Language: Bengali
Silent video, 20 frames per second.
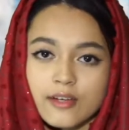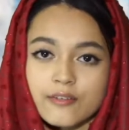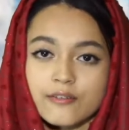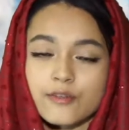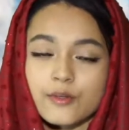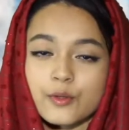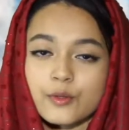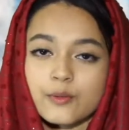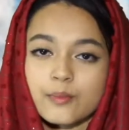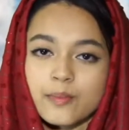
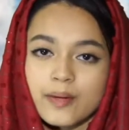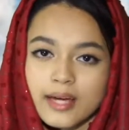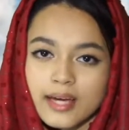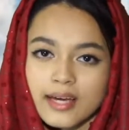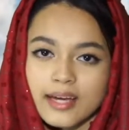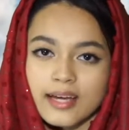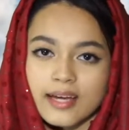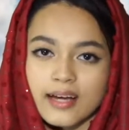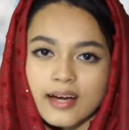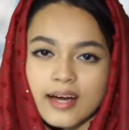ফোন
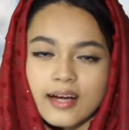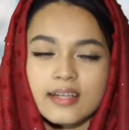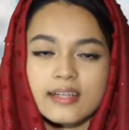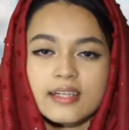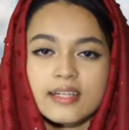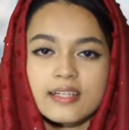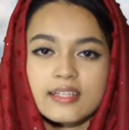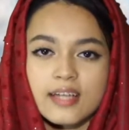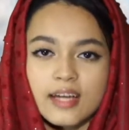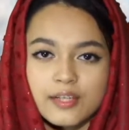পেয়ে
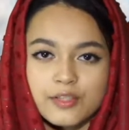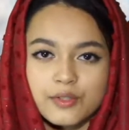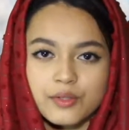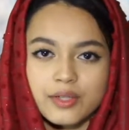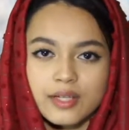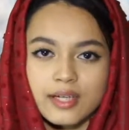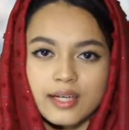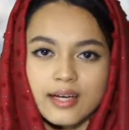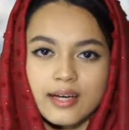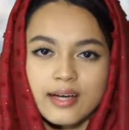আন্টির
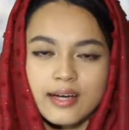শাশুড়ি